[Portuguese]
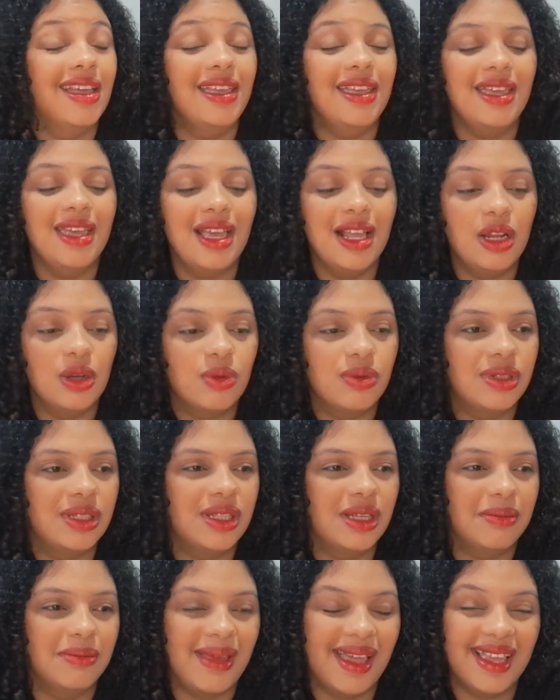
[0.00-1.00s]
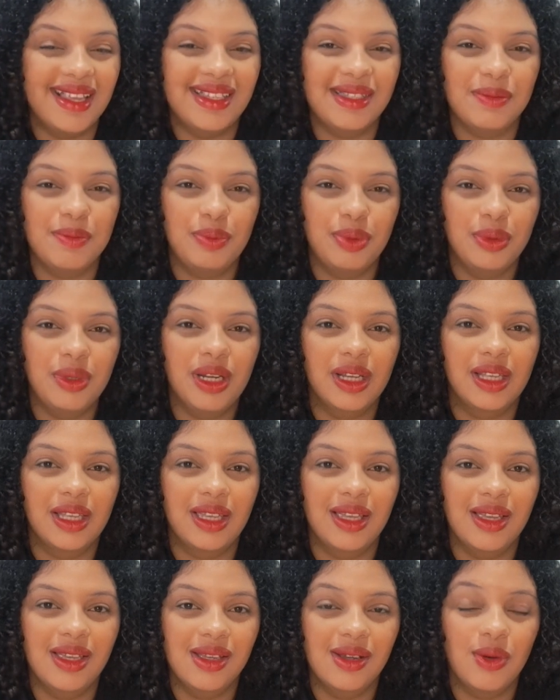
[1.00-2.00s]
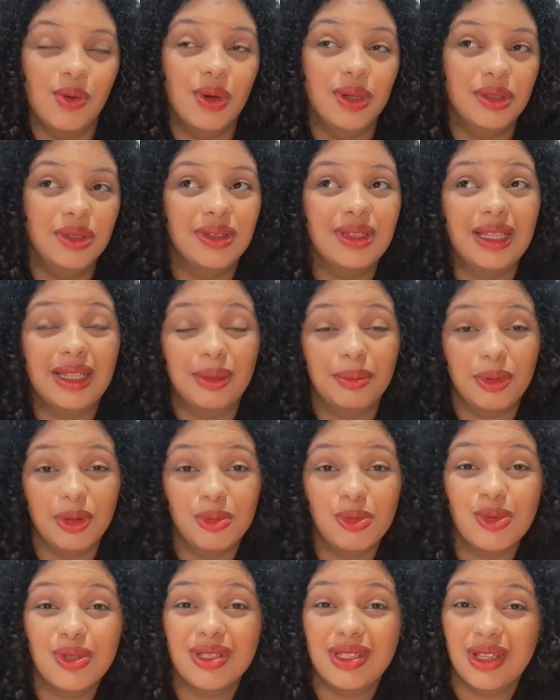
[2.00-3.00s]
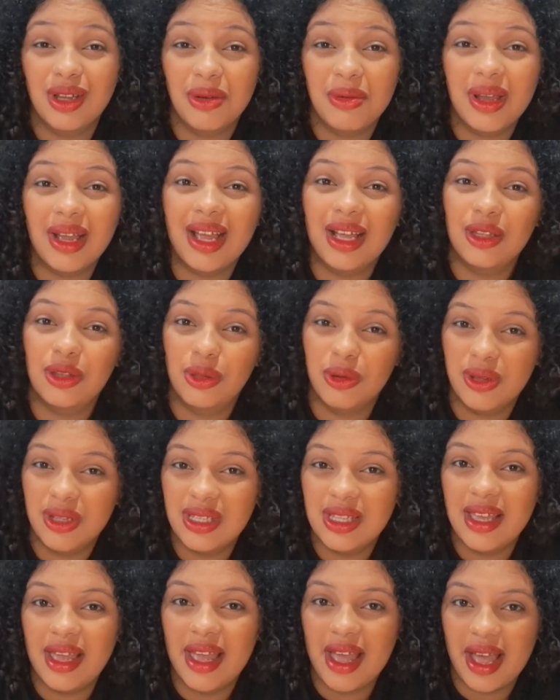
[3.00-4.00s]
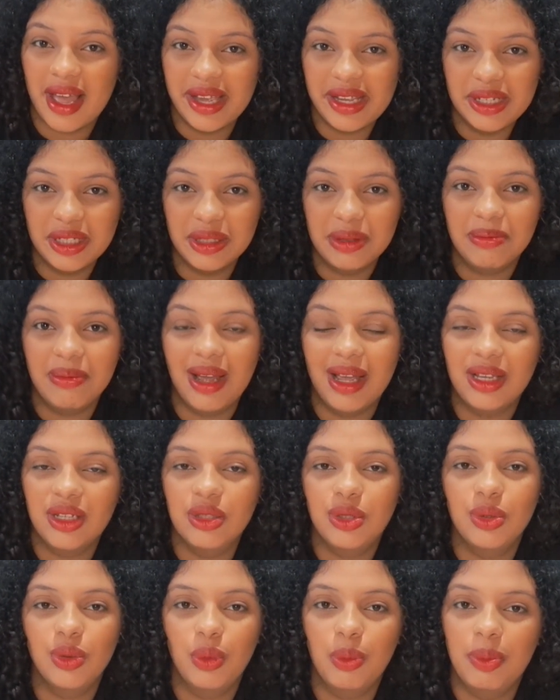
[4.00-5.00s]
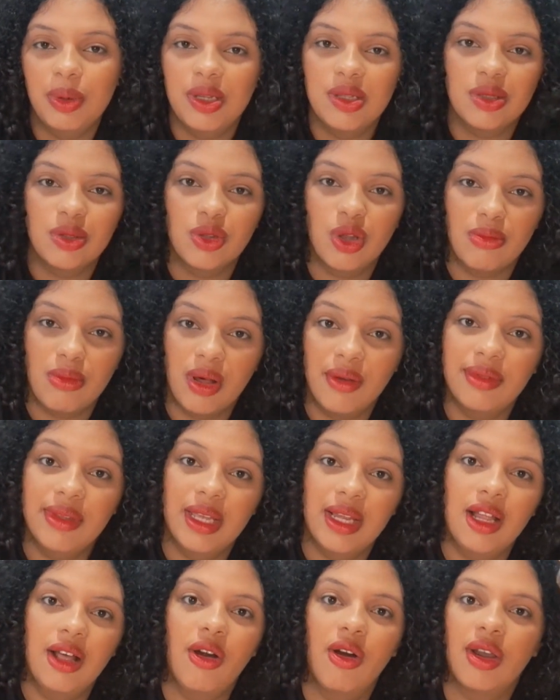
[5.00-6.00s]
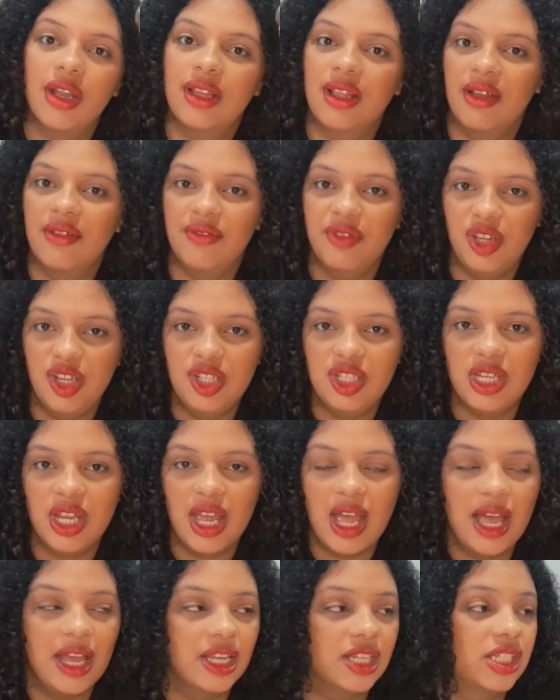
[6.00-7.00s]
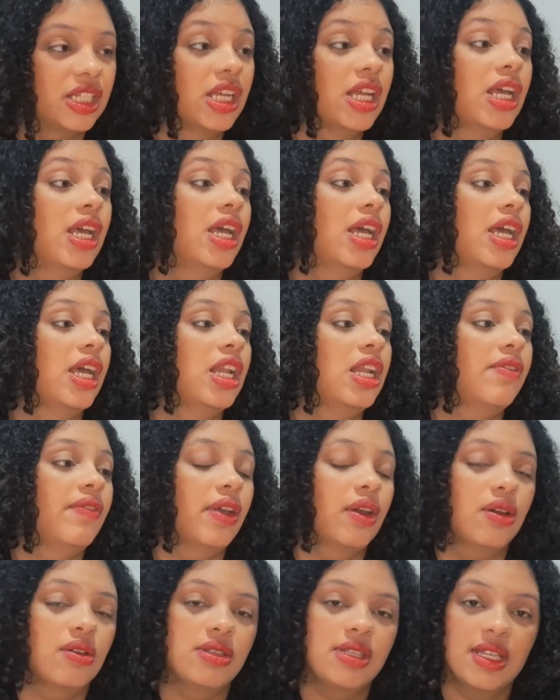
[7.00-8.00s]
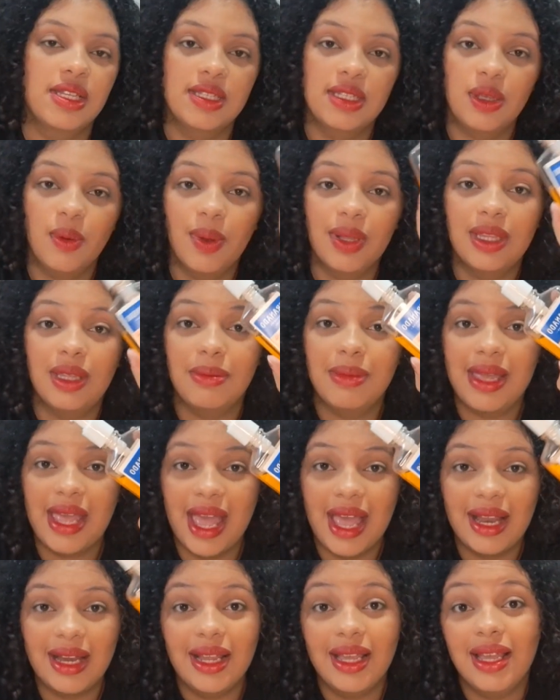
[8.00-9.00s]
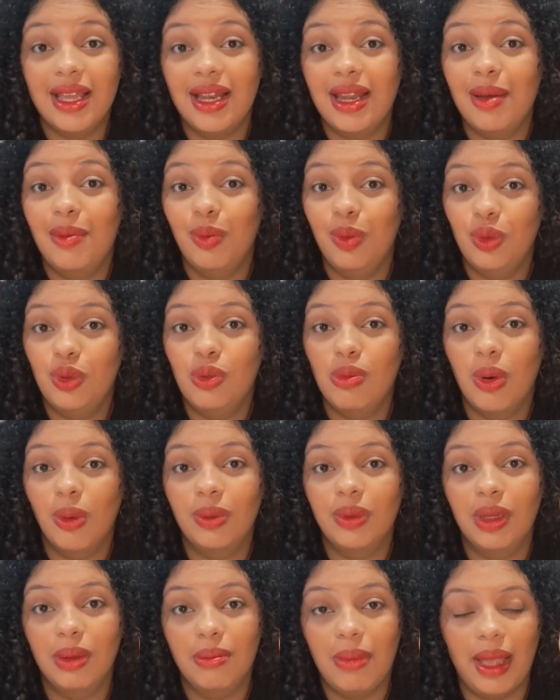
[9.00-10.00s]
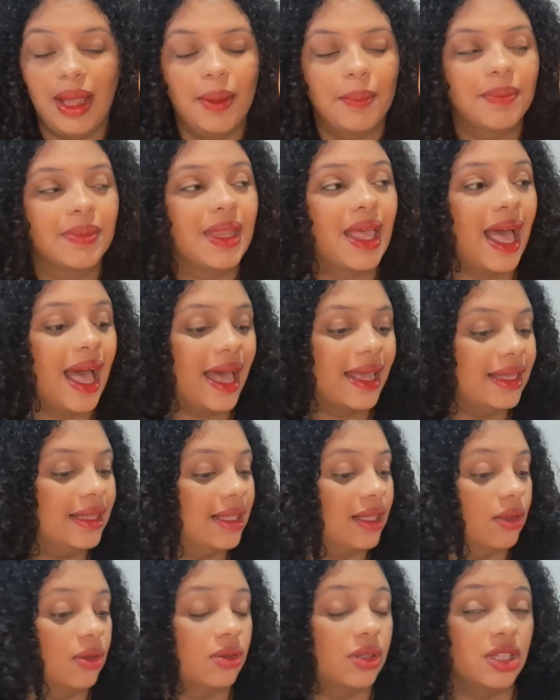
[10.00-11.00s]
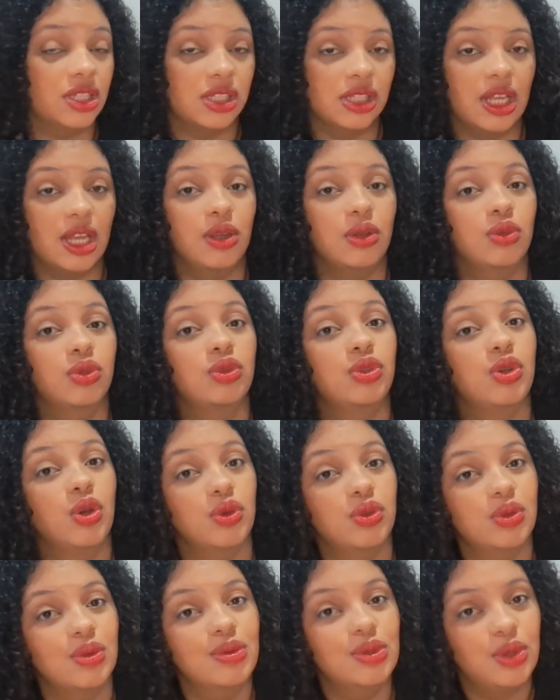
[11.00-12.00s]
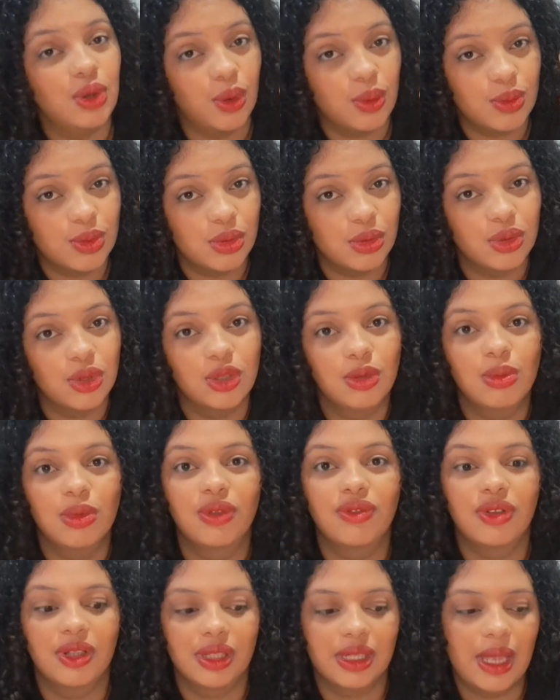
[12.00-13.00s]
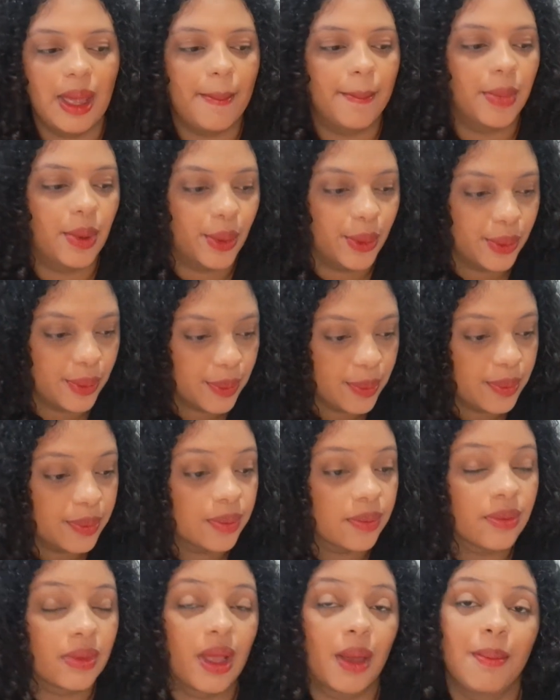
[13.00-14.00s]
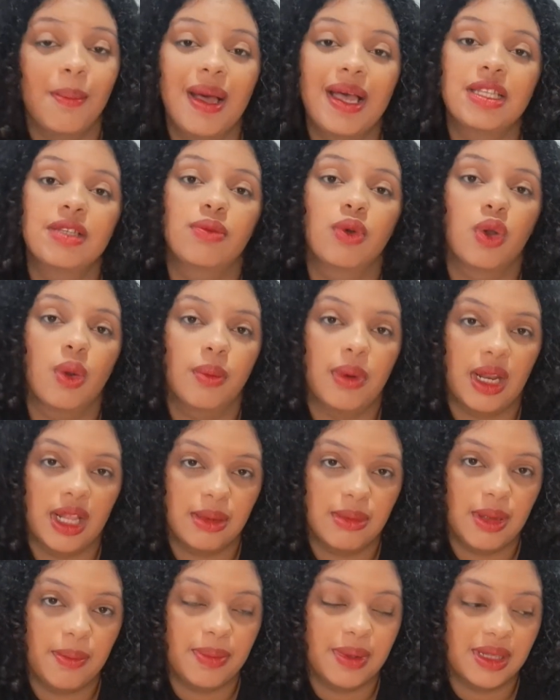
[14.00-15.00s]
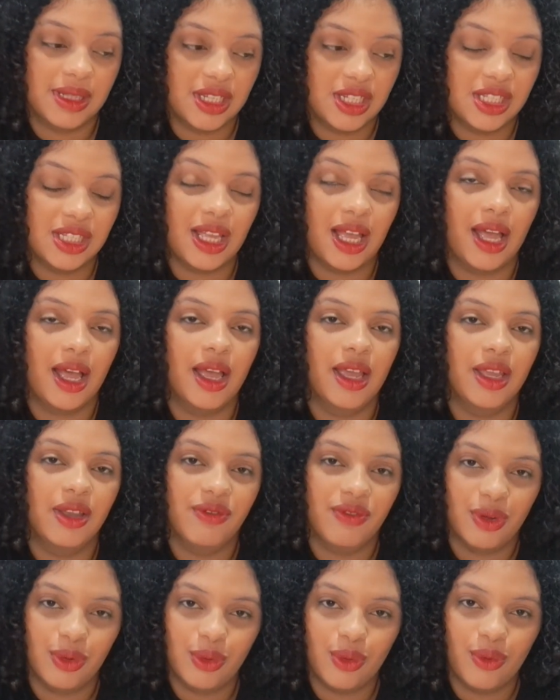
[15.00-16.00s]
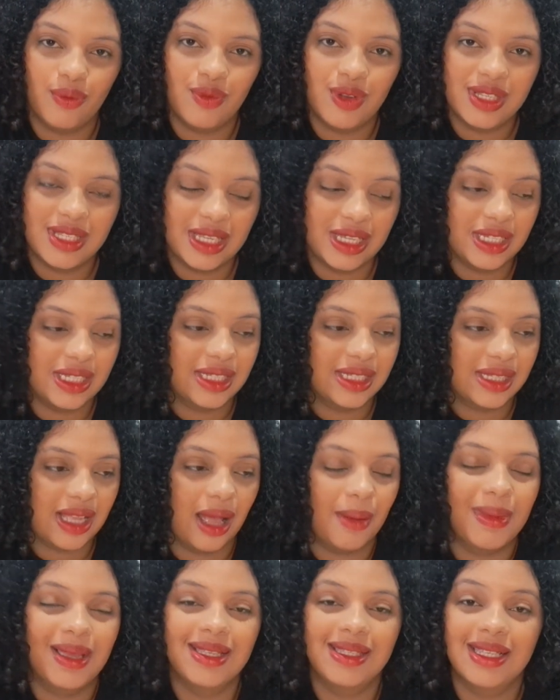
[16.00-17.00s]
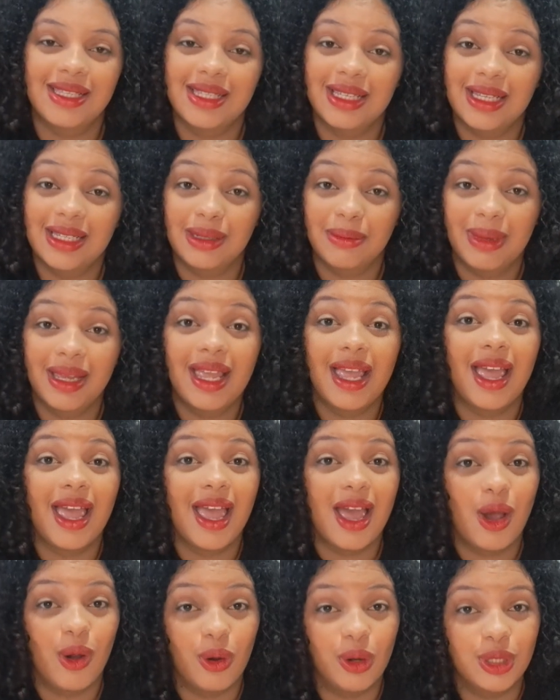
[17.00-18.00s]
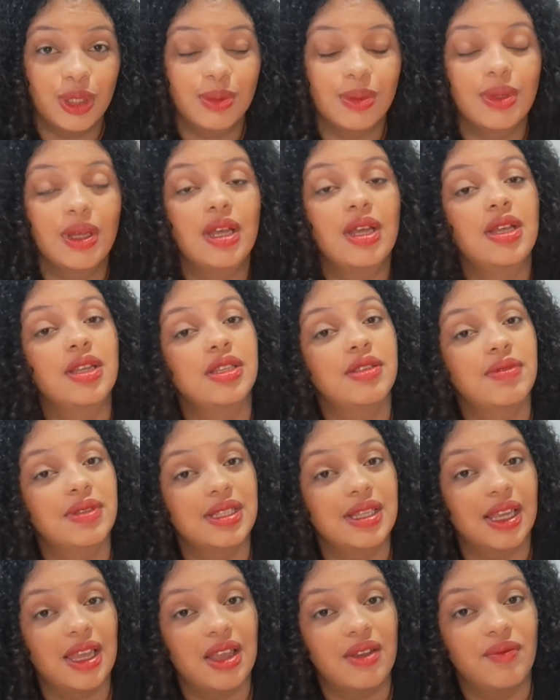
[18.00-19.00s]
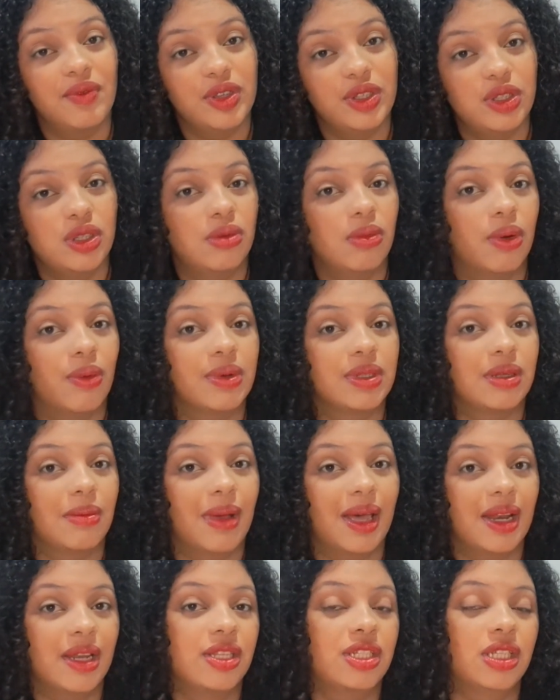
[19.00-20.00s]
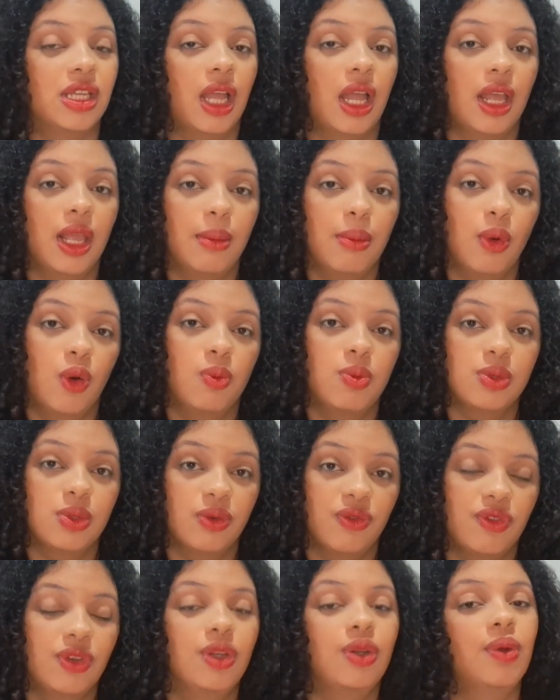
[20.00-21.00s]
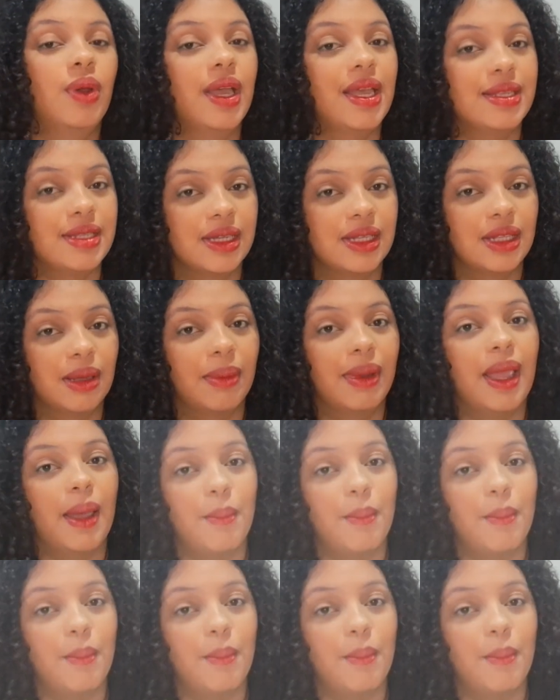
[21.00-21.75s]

E ele custa em média por aqui, quando tá na promoção é 14 reais, mas o preço normal dele agora tá 20 reais. Ele vem com 250ml, ele é muito bom também. Ainda não testei o do Johnson Johnson, todo mundo fala que é bom, mas eu vou comprar também para testar e falo com vocês, tá? Mas esse aqui também é ótimo. Se você quer investir numa coisa baratinha e boa pro seu filho, esse aqui também